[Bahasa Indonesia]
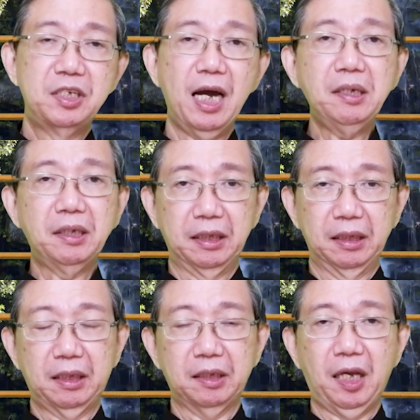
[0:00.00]

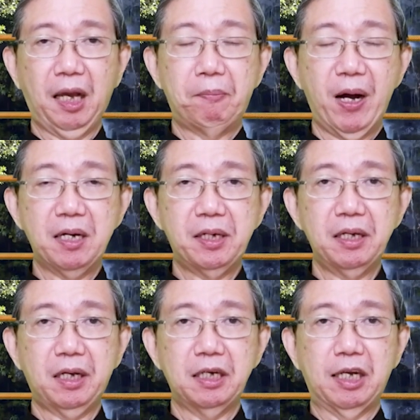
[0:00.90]
Jadi ketika
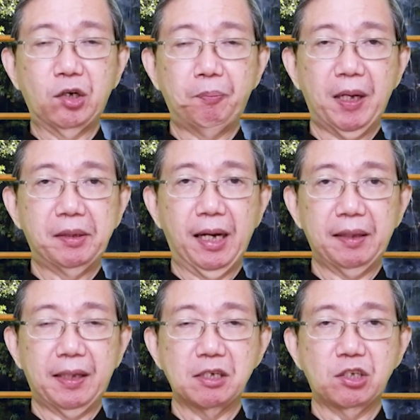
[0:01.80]
badai kehidupan
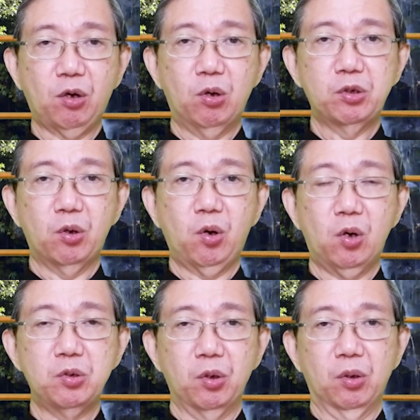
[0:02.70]
datang
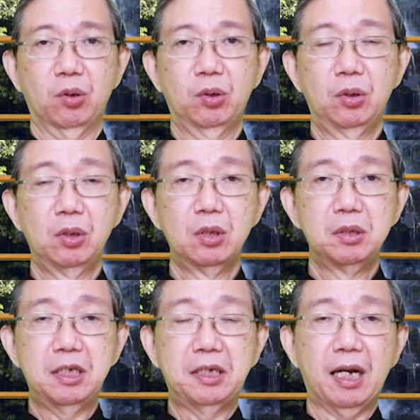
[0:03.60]
sekonyong-konyong,
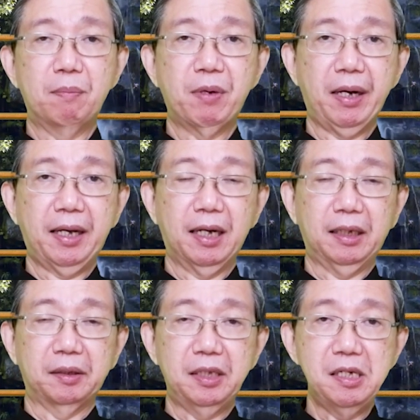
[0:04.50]
di dalam mereka
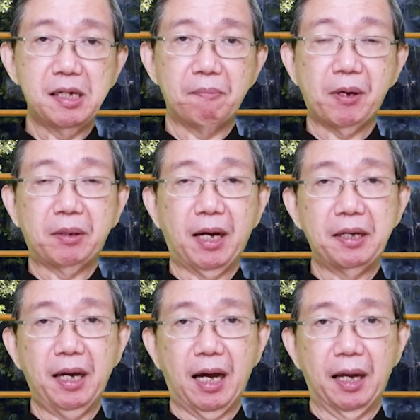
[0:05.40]

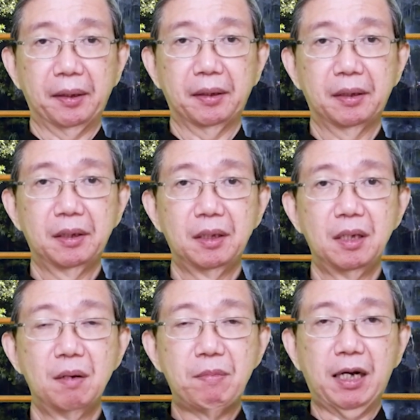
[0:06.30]
ketidakberdayaan,
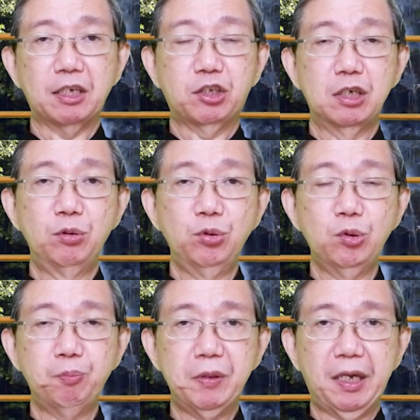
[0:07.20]
maka
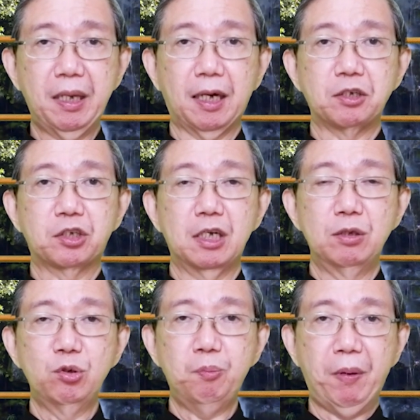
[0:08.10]
seluruh pikiran,
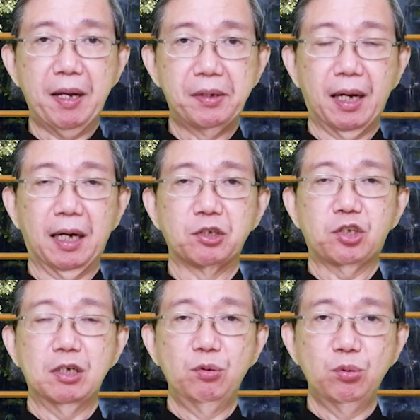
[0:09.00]
seluruh pandangan,
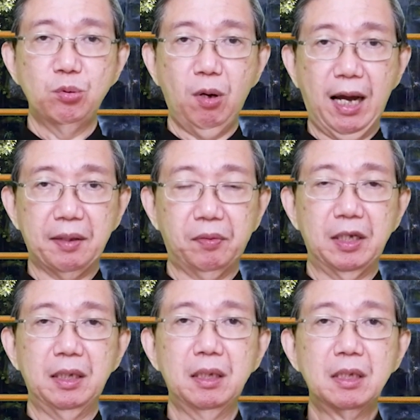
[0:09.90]
seluruh
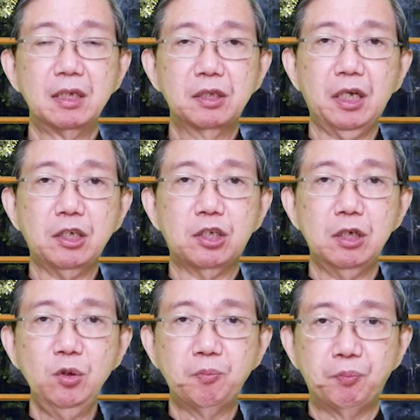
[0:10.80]
hati
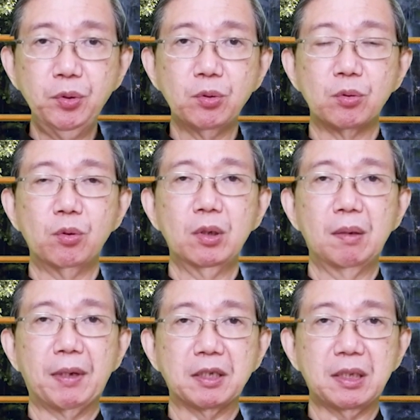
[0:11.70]
terselubung
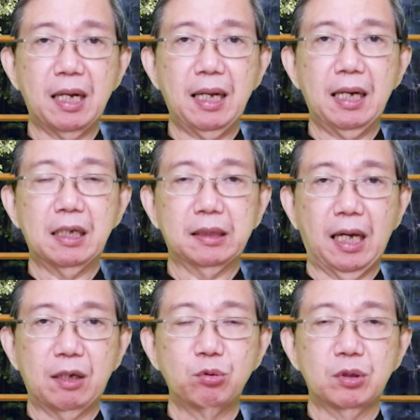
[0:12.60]
oleh masalah
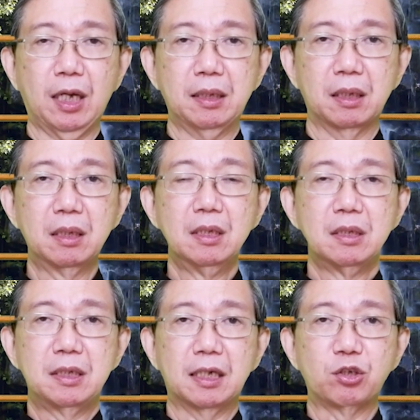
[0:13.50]
ketakutan,
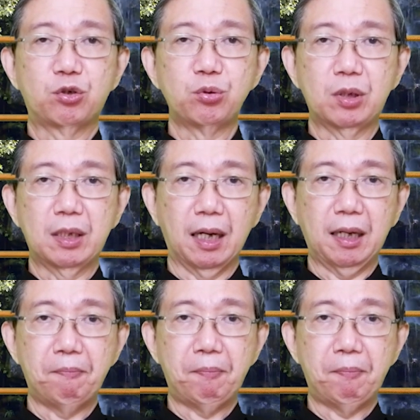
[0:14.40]
dan juga